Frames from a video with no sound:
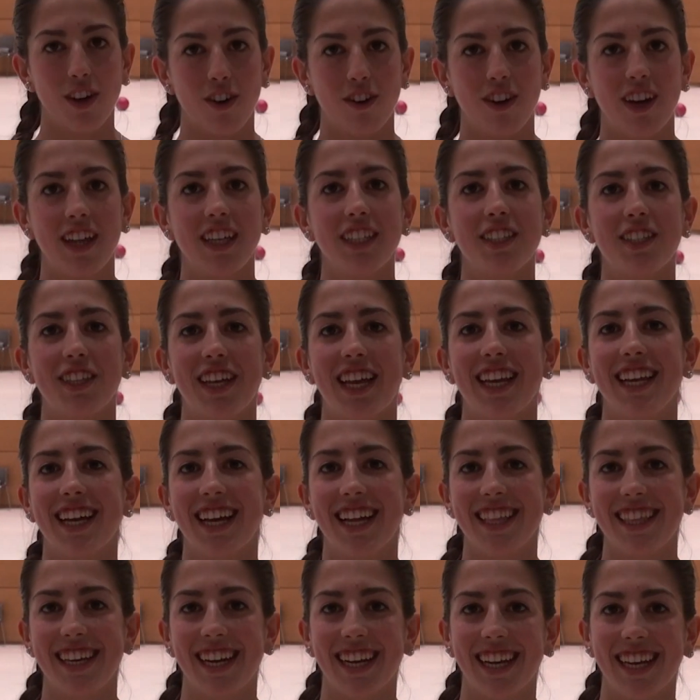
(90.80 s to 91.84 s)
Hola, soy
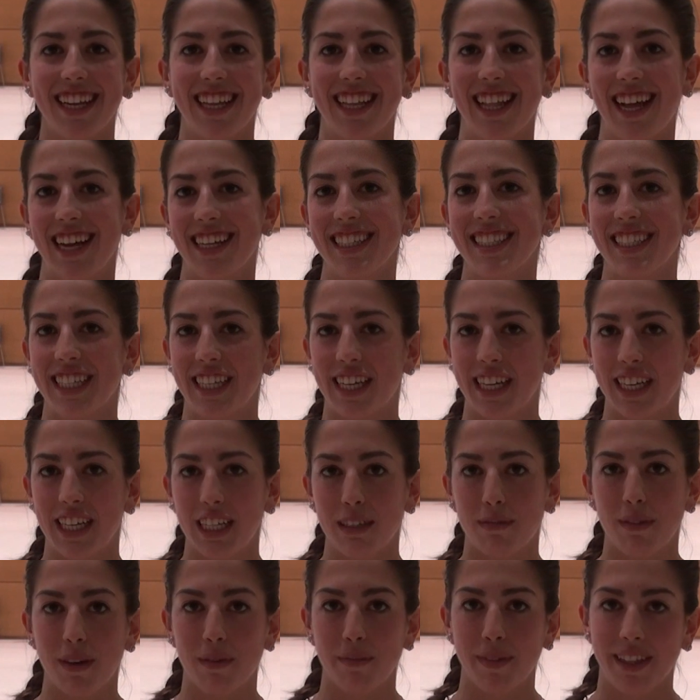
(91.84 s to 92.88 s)
Alejandra Quereda. Si
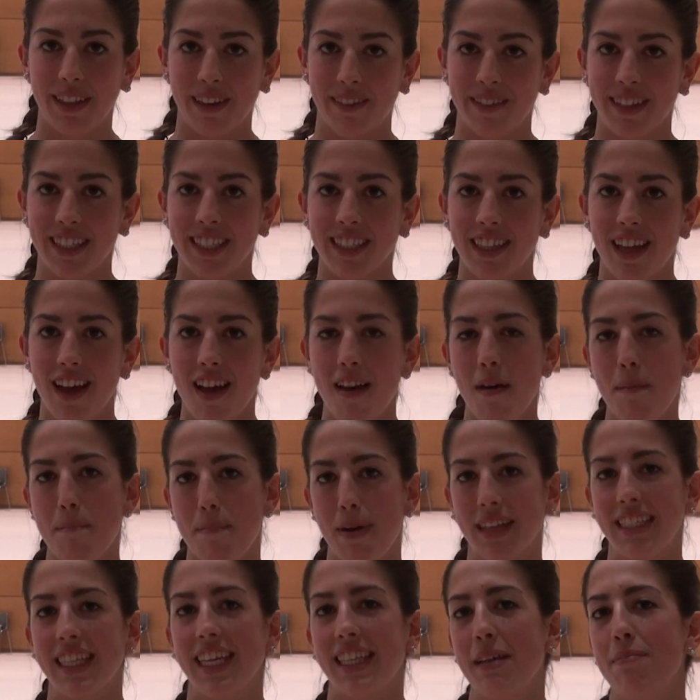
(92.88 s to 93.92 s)
quieres ver mi entrevista,
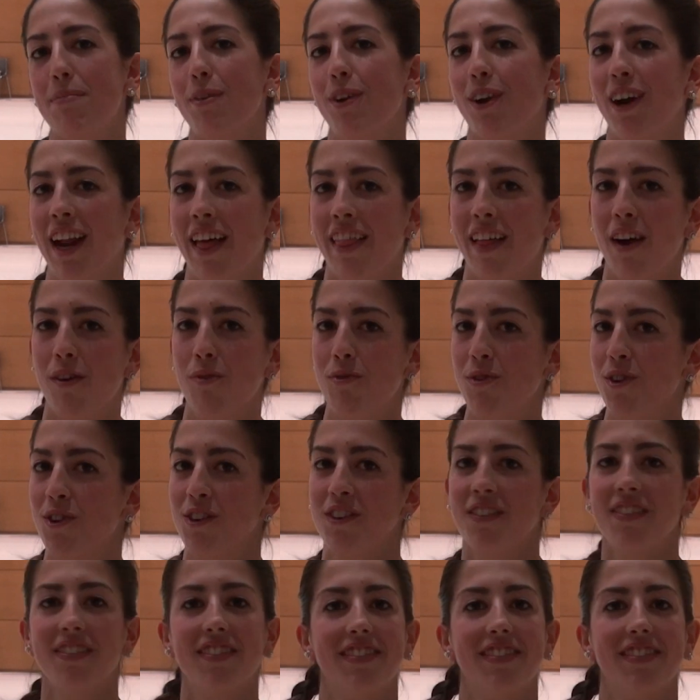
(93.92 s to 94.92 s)
pásate por brada 1.